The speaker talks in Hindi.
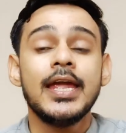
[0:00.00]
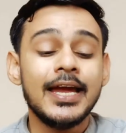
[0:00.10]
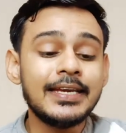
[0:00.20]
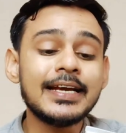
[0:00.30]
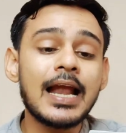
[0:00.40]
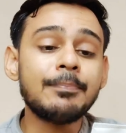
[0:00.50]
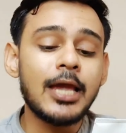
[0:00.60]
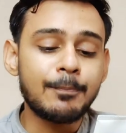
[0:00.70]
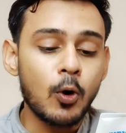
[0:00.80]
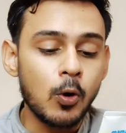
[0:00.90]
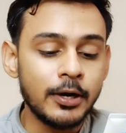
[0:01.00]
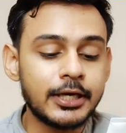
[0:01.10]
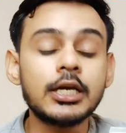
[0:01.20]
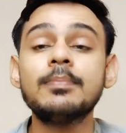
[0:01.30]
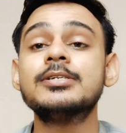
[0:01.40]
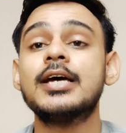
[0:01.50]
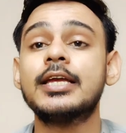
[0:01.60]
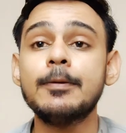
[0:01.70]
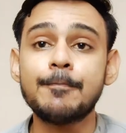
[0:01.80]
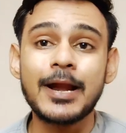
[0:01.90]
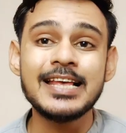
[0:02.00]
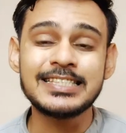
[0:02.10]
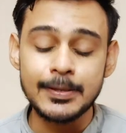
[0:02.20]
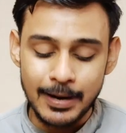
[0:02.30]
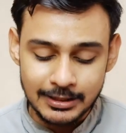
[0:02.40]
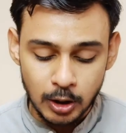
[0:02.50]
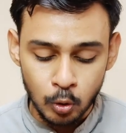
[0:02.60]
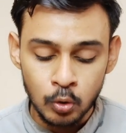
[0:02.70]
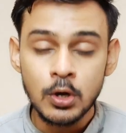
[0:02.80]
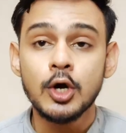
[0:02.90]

80 ग्राम की आपको क्वांटिटी मिल जाएगी प्राइस की बात करो